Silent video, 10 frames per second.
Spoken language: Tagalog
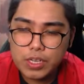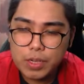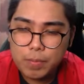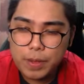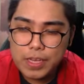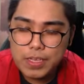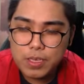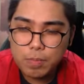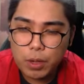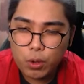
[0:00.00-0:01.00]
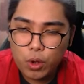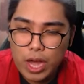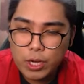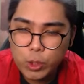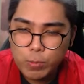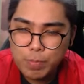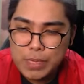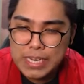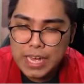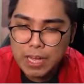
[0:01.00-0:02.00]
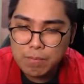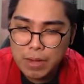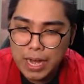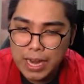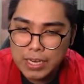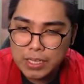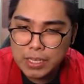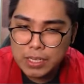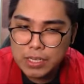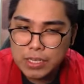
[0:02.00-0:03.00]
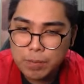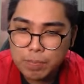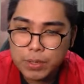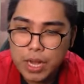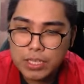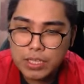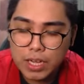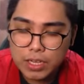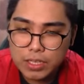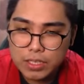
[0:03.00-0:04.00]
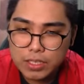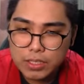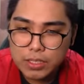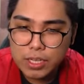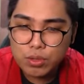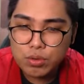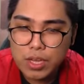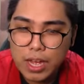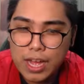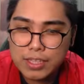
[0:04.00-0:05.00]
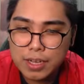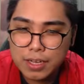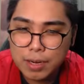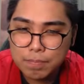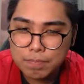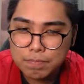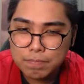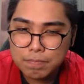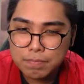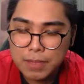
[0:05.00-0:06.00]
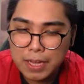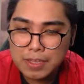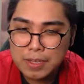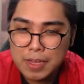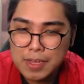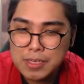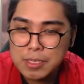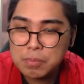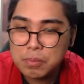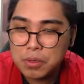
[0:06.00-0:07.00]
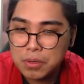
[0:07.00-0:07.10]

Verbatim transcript: napaisip ako, anong pinakamahal na product dito sa kada At naisip ko,